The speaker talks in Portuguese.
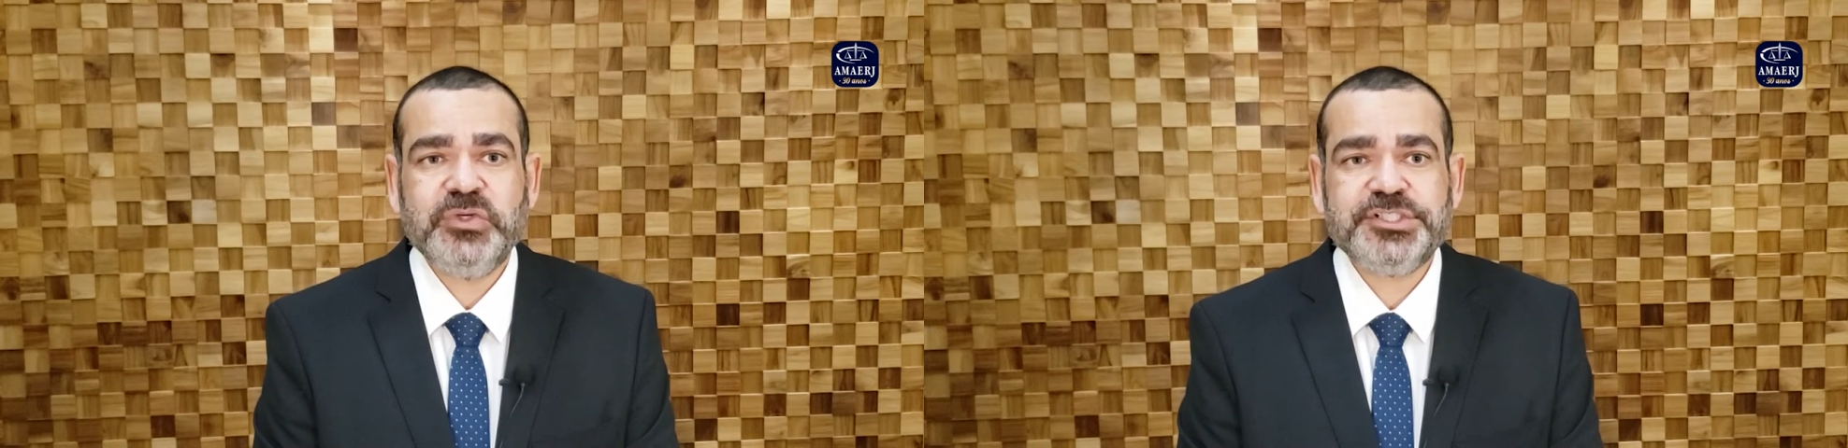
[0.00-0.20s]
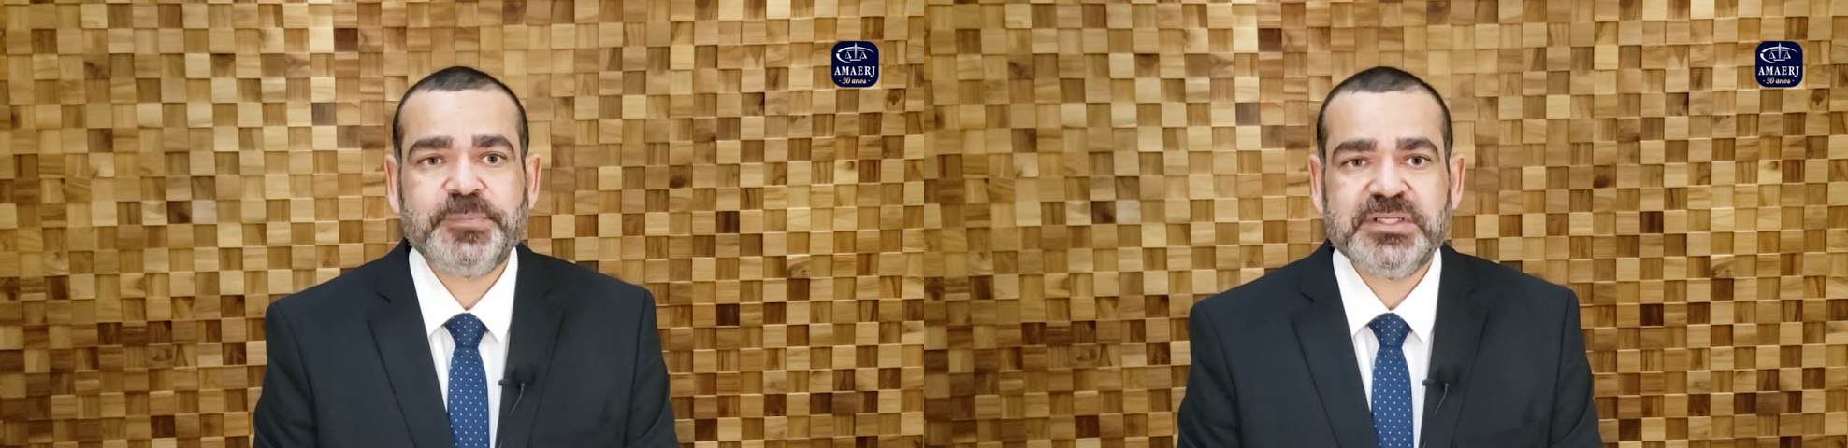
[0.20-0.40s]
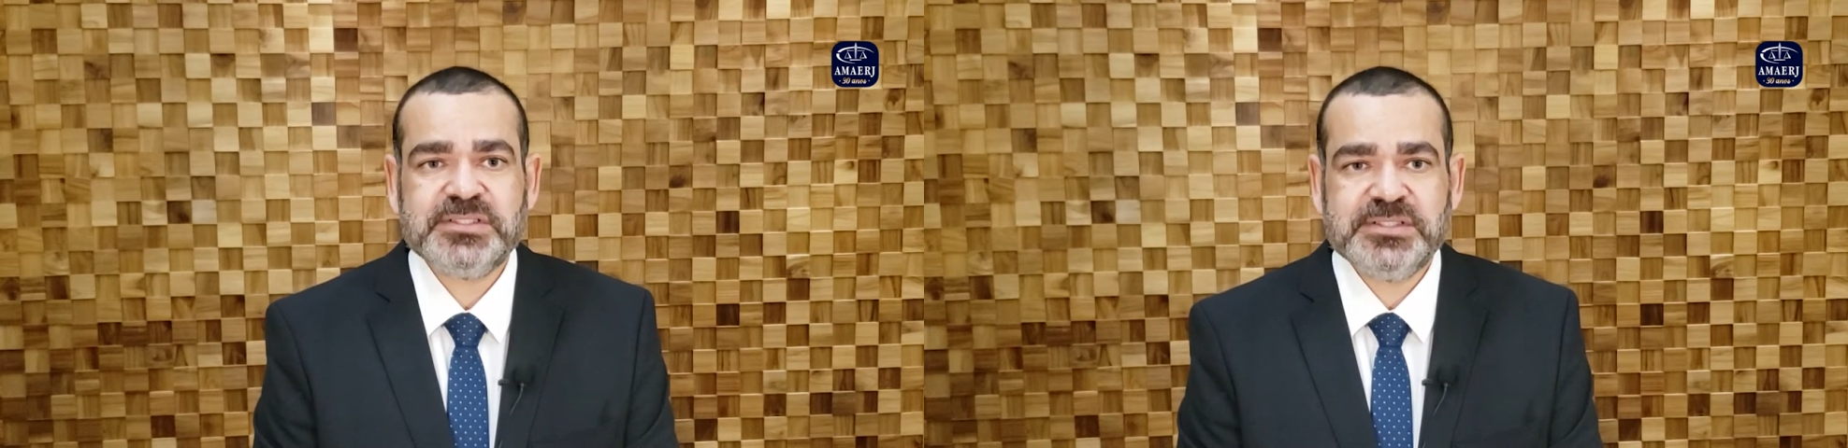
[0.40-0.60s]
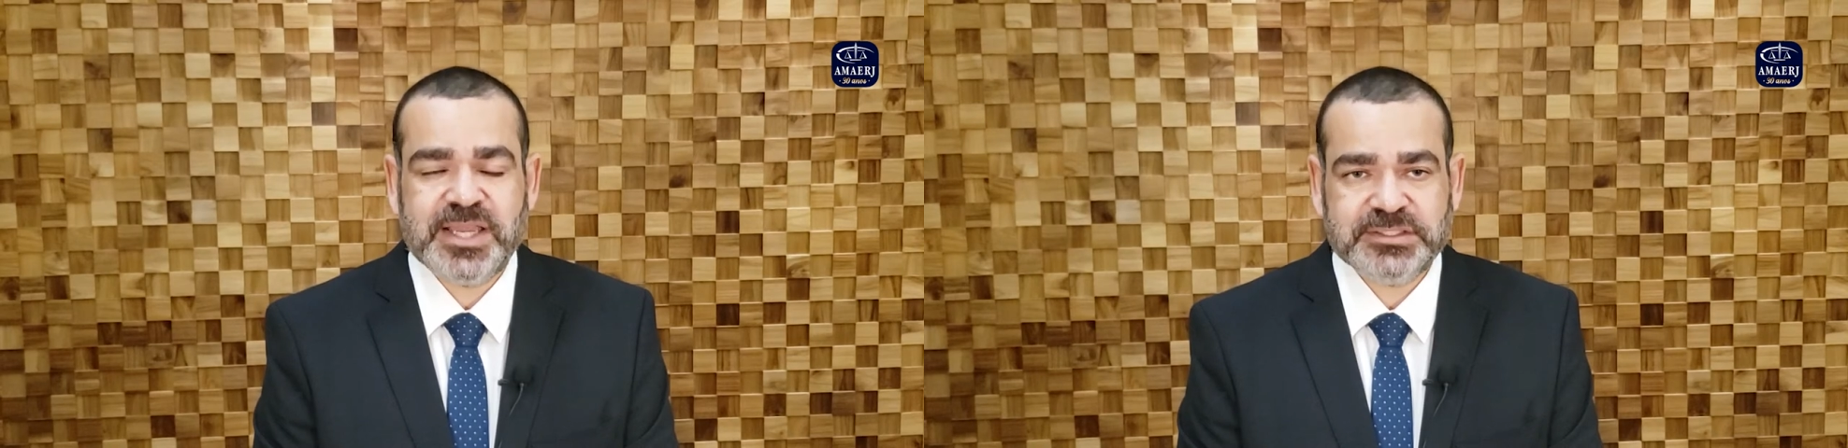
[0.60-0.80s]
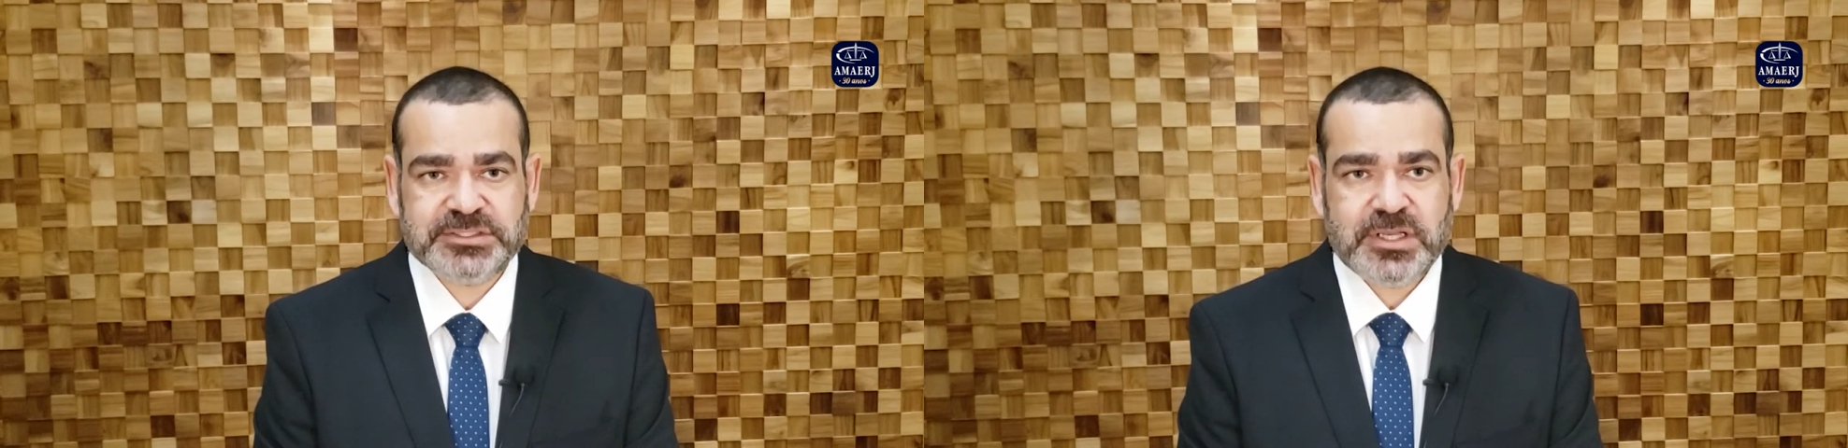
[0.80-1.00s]
do
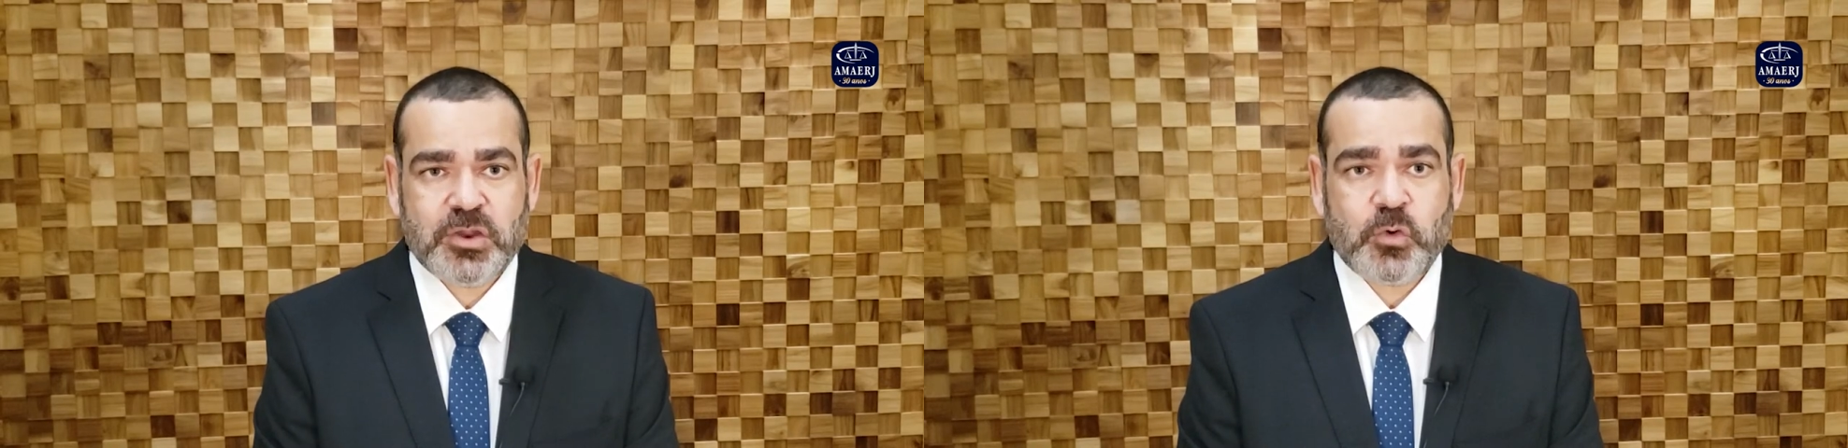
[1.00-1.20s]
ex-presidente.